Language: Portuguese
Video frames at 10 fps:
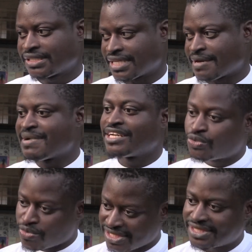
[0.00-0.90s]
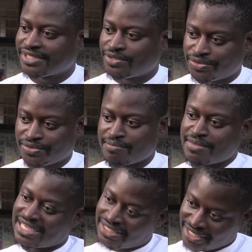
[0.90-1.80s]
né, mais conhecidos,
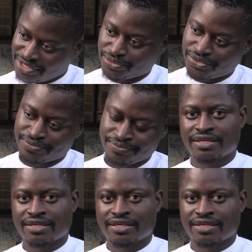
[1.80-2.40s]
mais lidos